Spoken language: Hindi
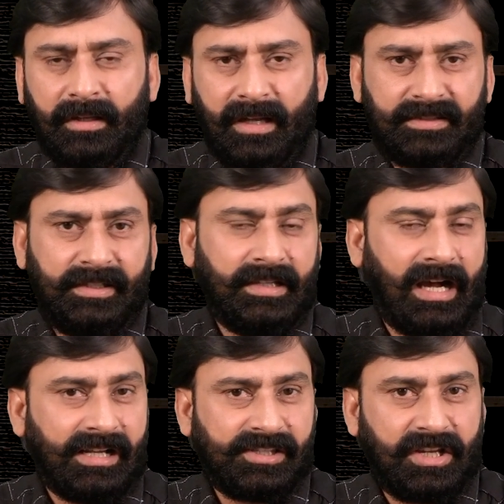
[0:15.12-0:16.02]
नाजरीन
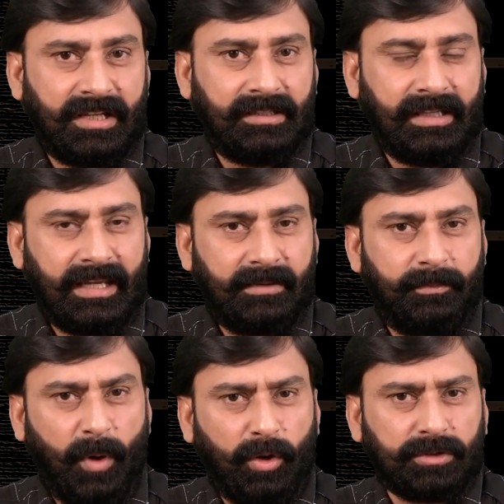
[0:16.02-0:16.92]
आजकल एक
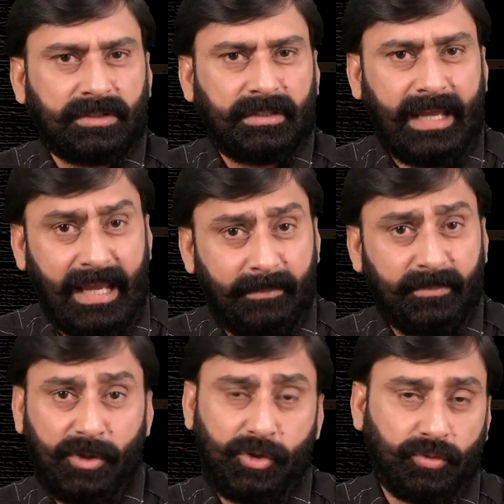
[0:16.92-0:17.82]
बहुत अहम
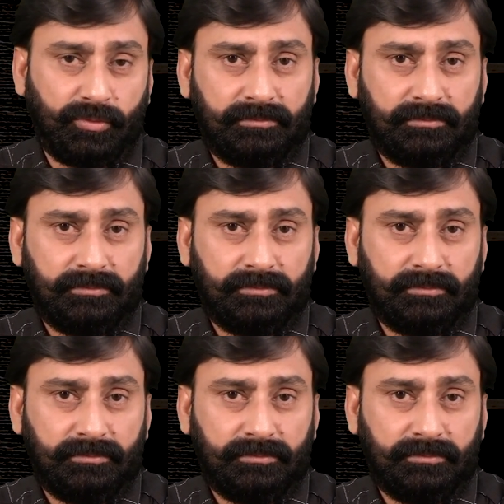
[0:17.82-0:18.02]
इशू